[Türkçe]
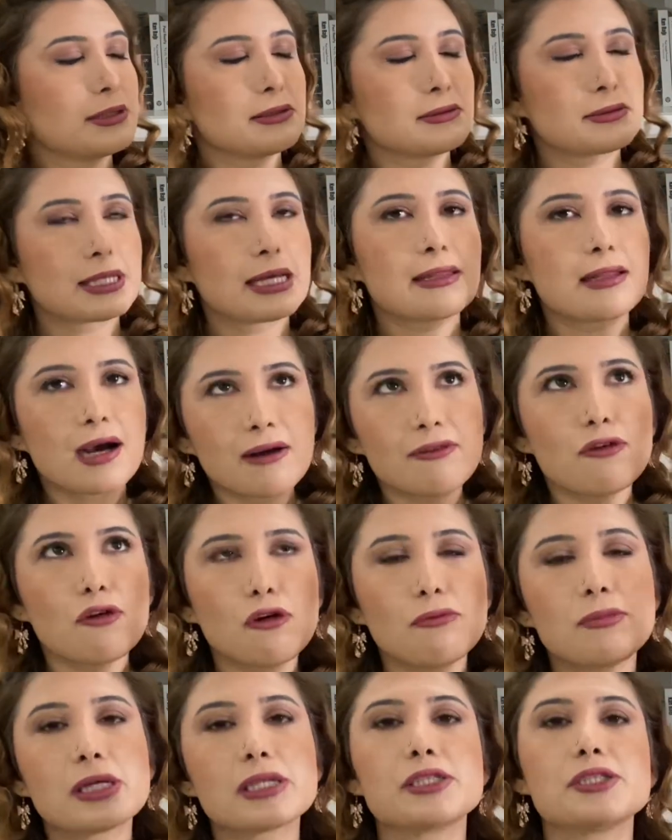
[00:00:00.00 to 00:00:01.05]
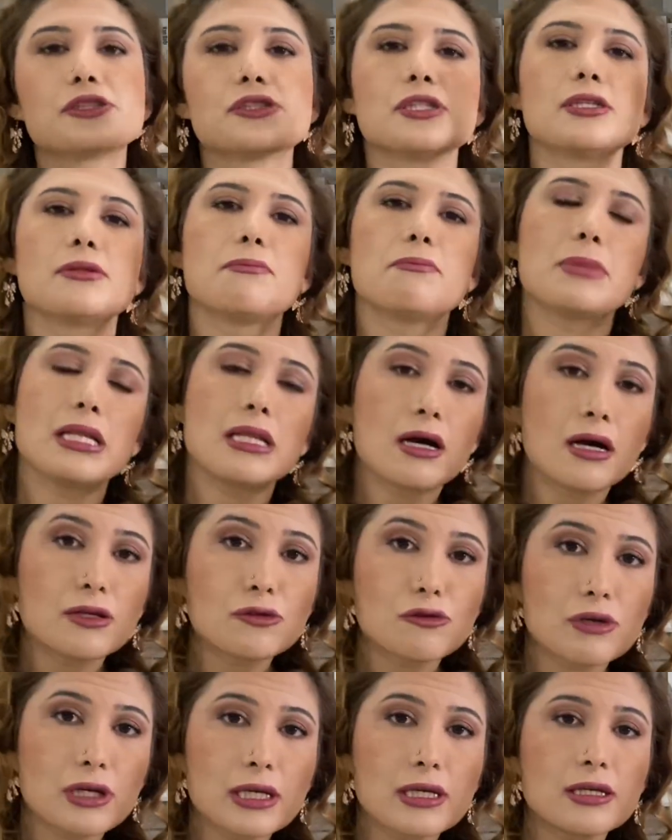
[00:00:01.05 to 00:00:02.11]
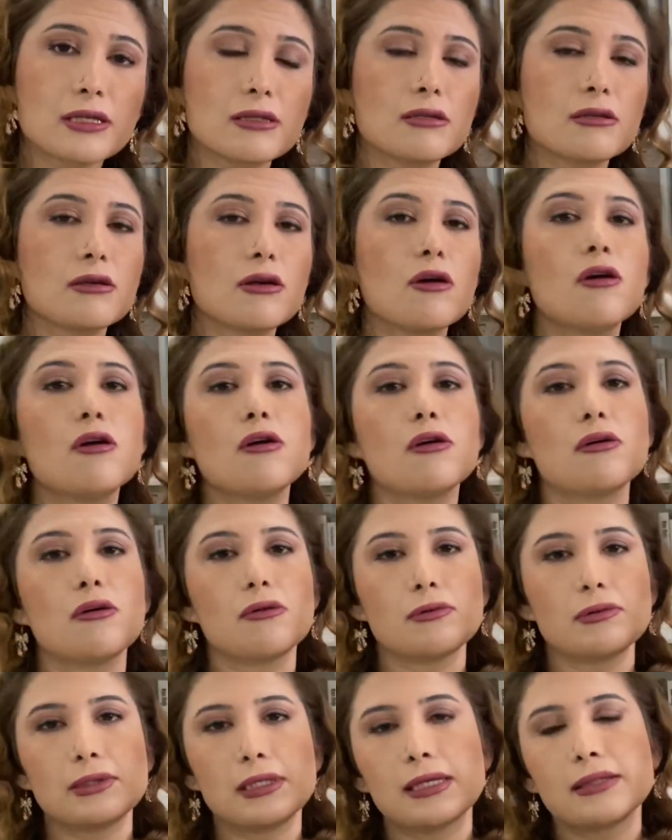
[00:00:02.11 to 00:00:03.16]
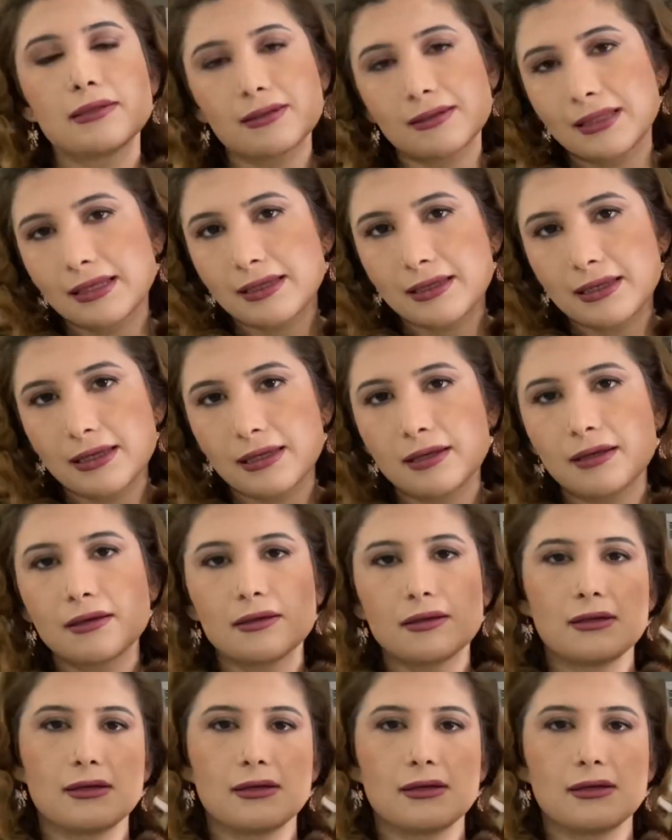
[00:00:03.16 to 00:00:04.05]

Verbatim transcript: tedavi olmak için Milano'ya gidiyor. Yanındaki